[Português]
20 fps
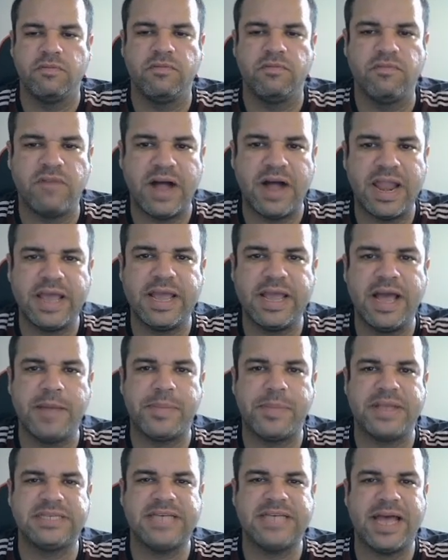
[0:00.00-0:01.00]
Fala aí
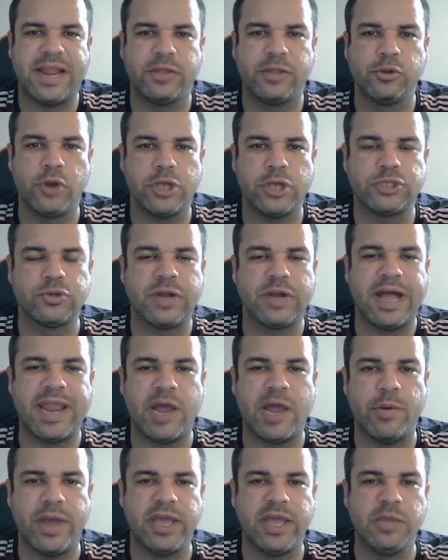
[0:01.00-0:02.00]
rapaziada do nosso
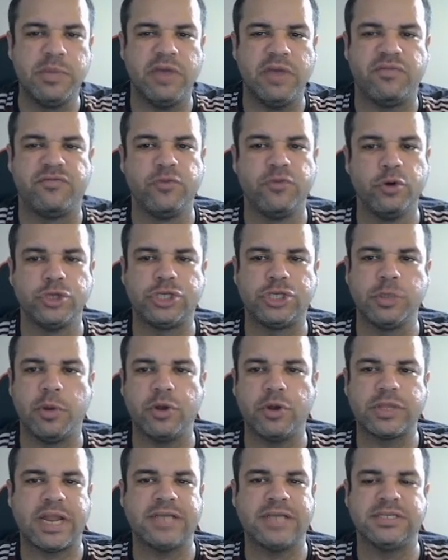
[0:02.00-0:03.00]
canal RB
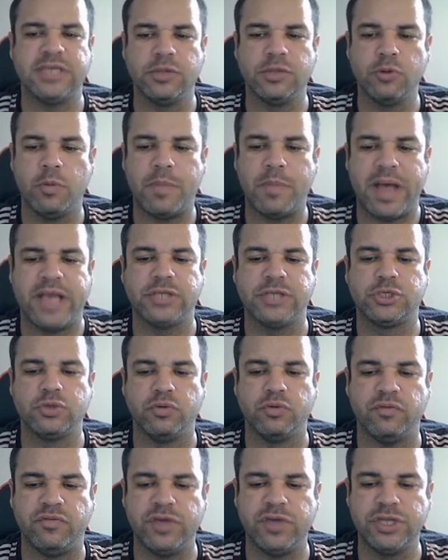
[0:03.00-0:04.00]
Futebol, trazendo mais
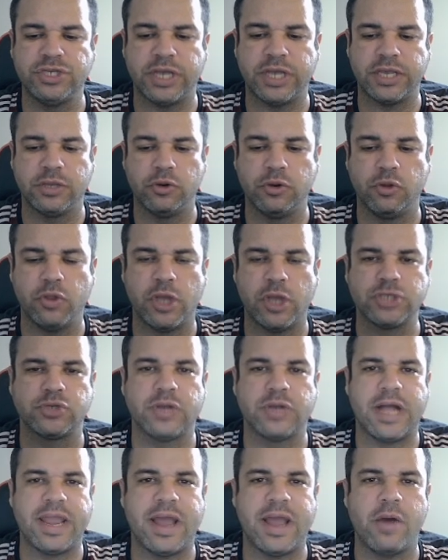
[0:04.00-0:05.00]
um vídeo aqui no
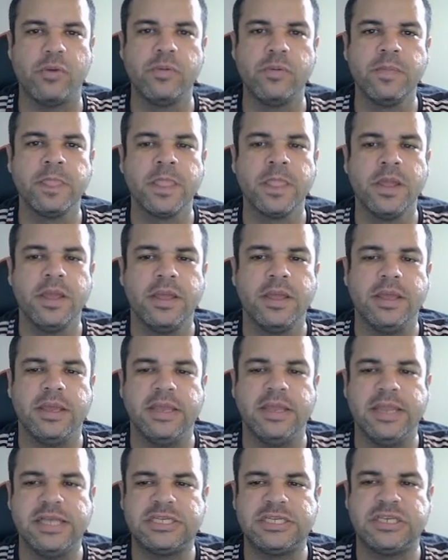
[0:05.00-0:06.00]
nosso canal
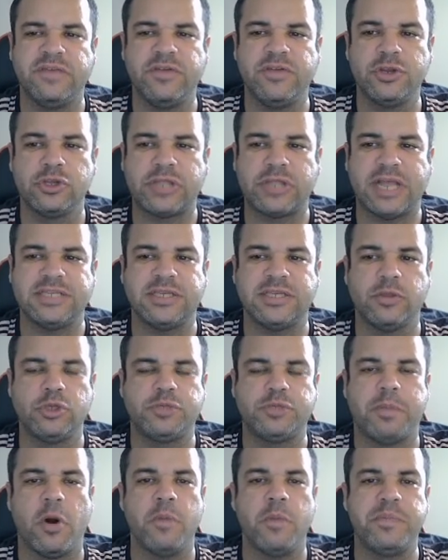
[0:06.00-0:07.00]
e nesse vídeo trazendo
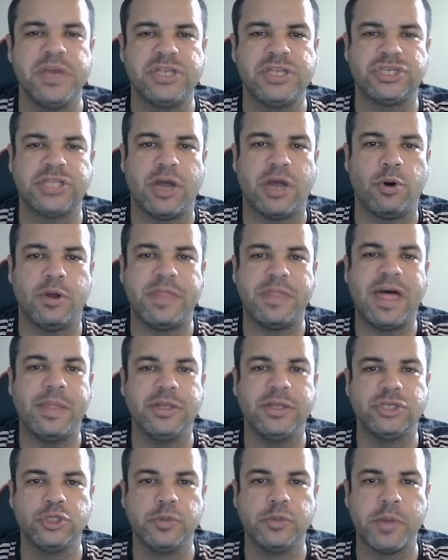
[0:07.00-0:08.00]
os palpites da
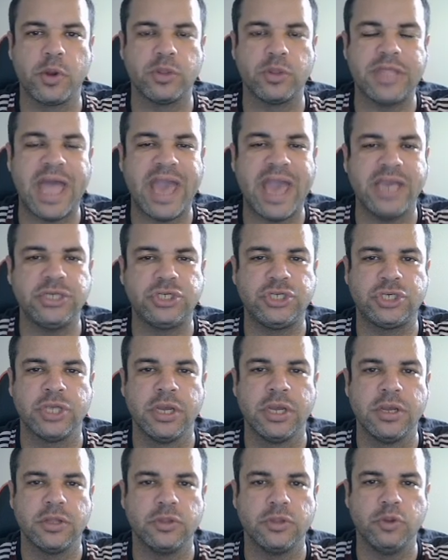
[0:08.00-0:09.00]
rodada de número
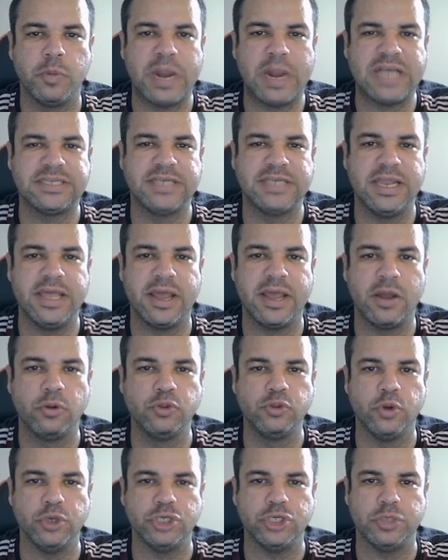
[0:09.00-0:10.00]
10 do
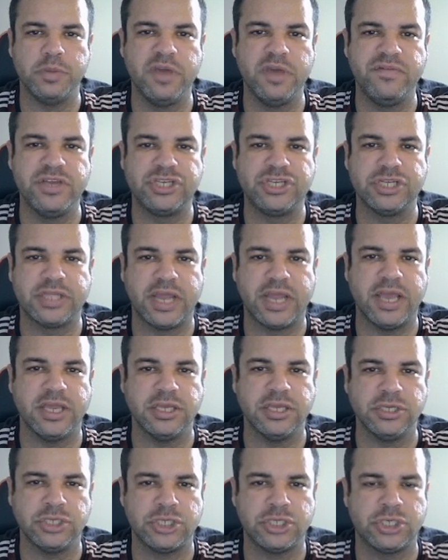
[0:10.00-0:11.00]
Brasileirão
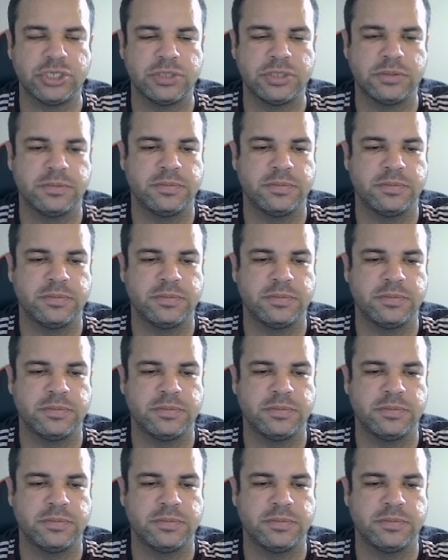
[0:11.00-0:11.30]
2023.